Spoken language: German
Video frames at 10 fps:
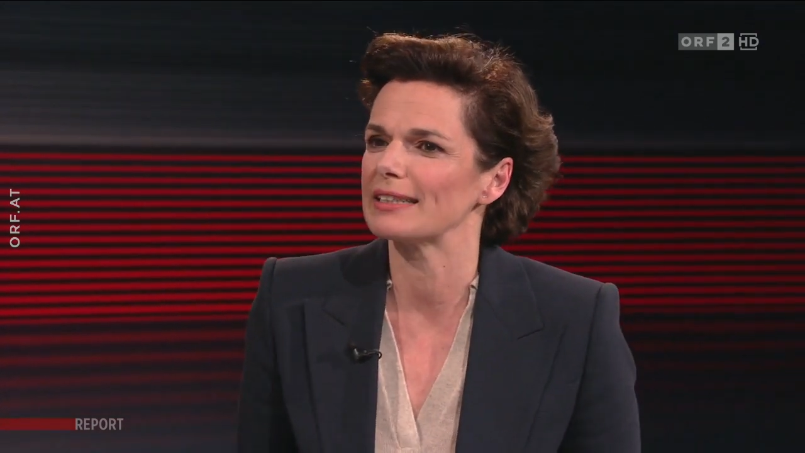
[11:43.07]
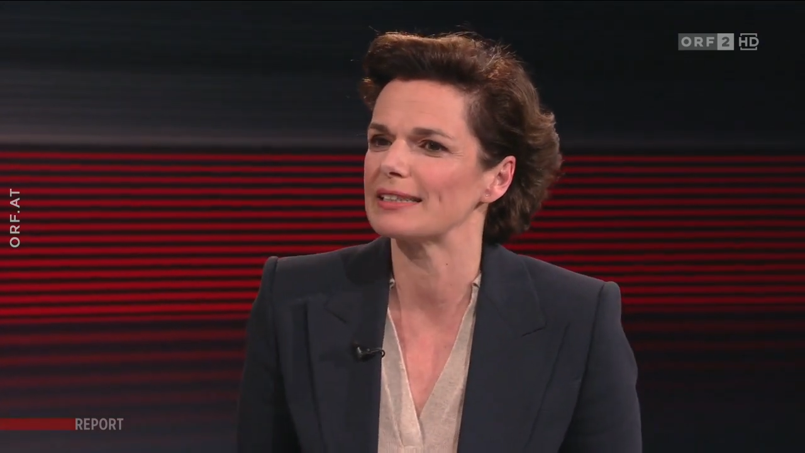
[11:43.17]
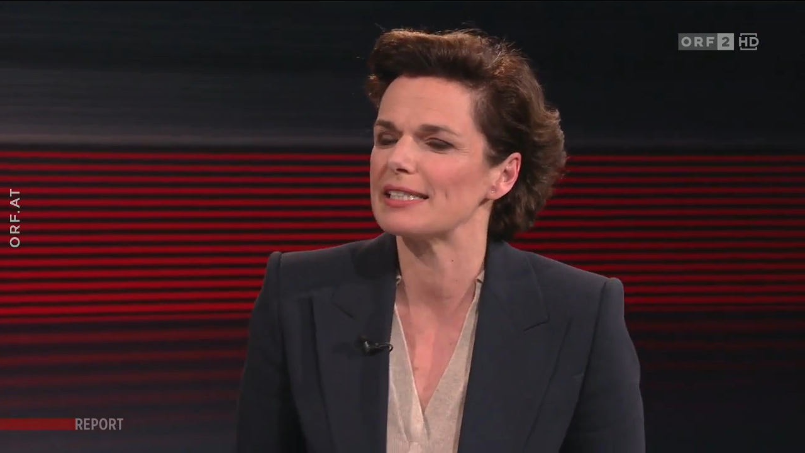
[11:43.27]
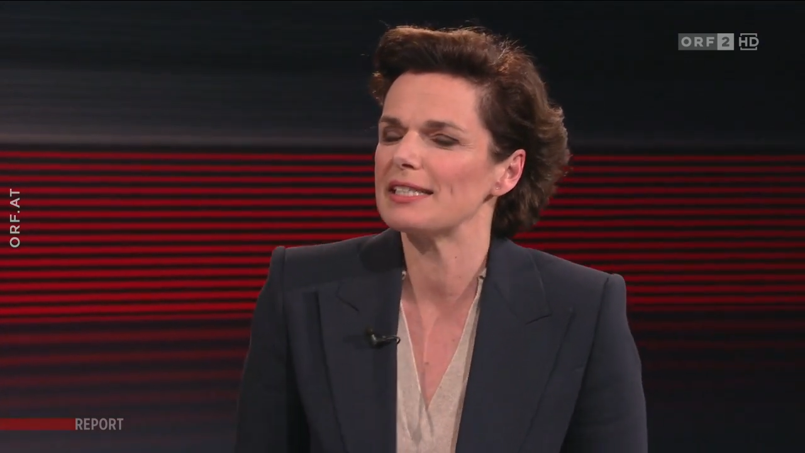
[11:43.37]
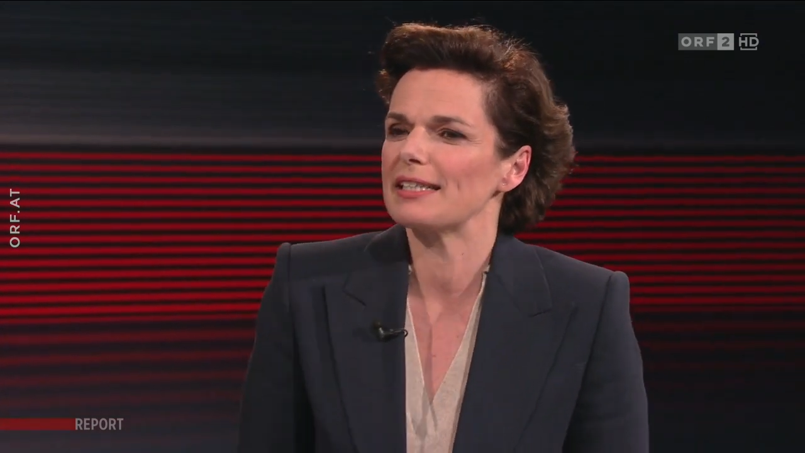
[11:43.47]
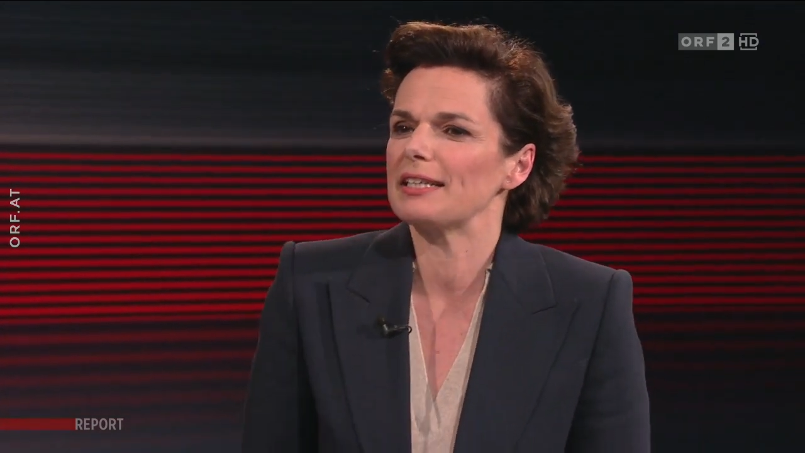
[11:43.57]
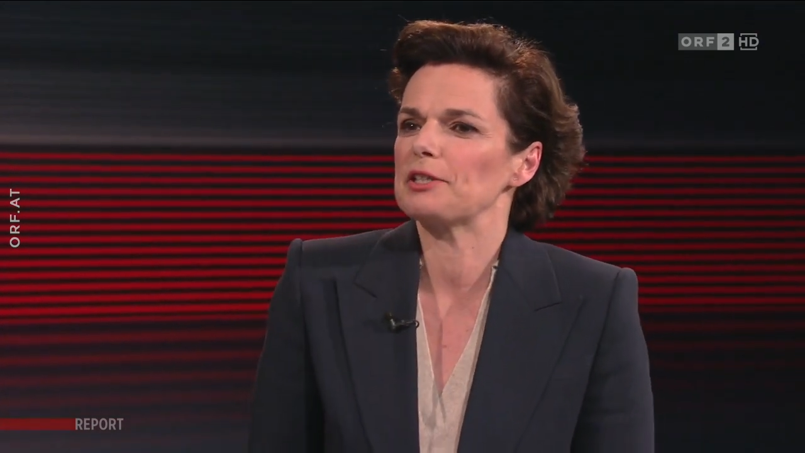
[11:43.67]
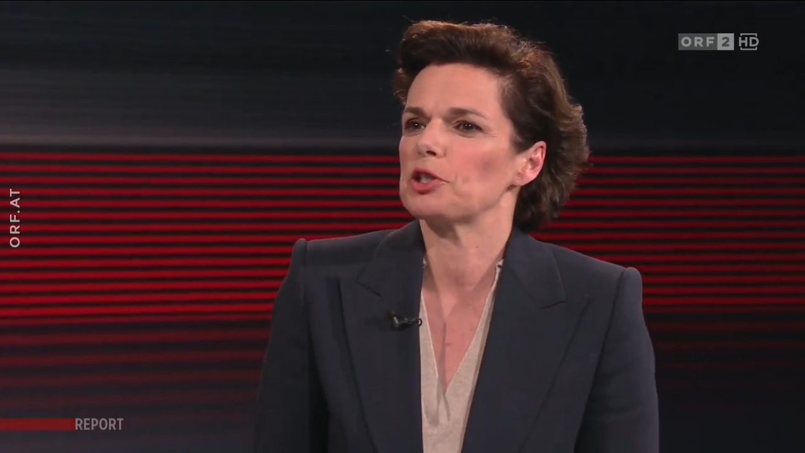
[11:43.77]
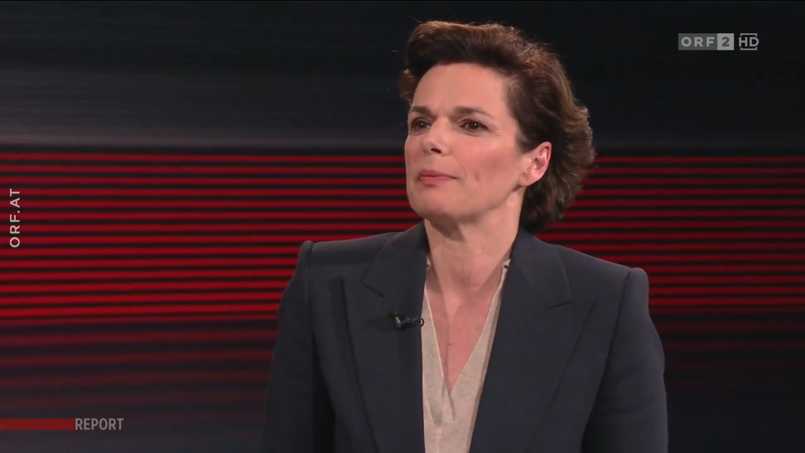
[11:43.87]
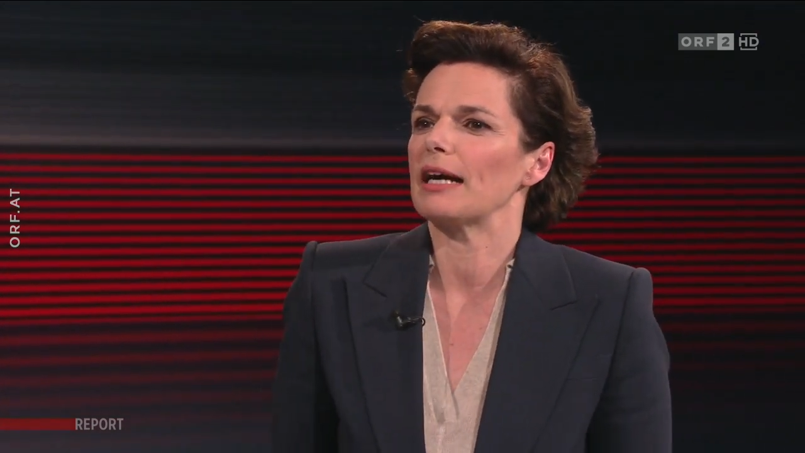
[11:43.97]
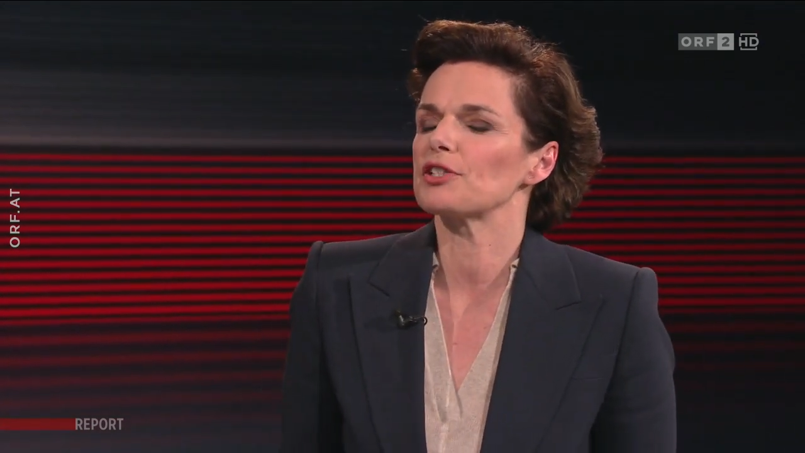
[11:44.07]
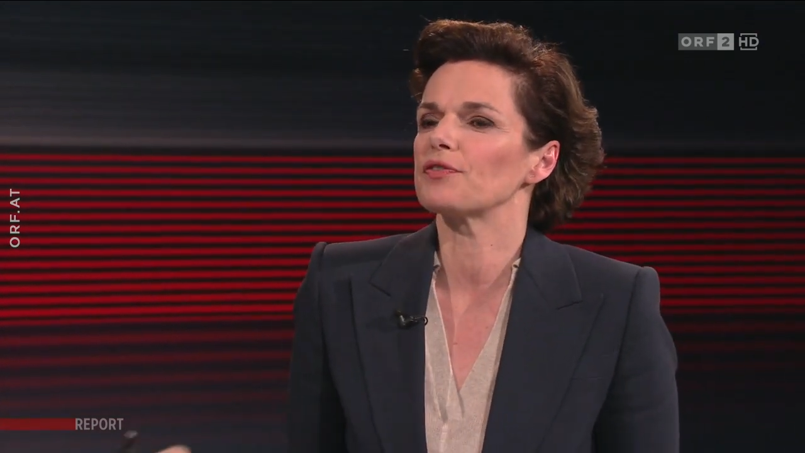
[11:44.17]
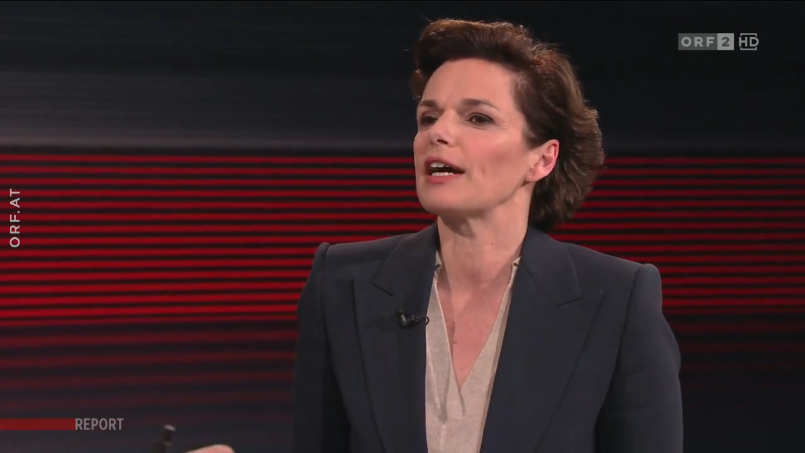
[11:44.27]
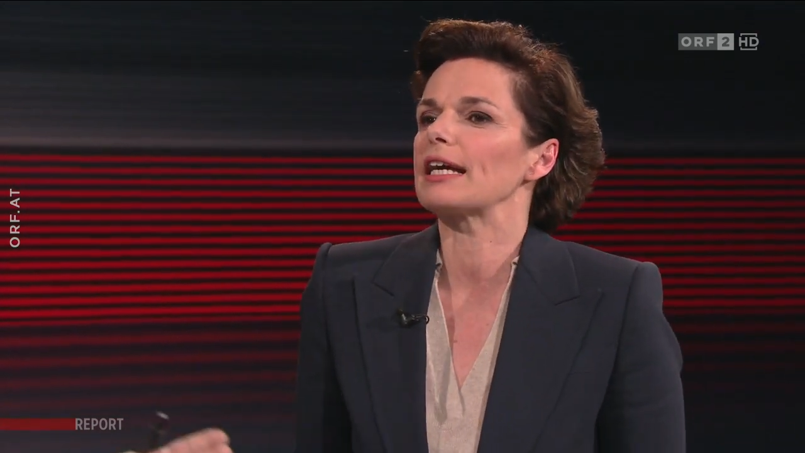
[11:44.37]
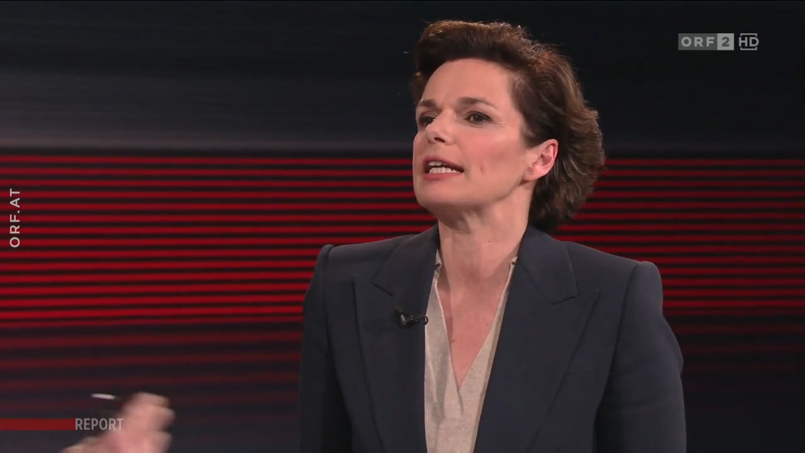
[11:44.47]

Das ist eine Geschmacksfrage,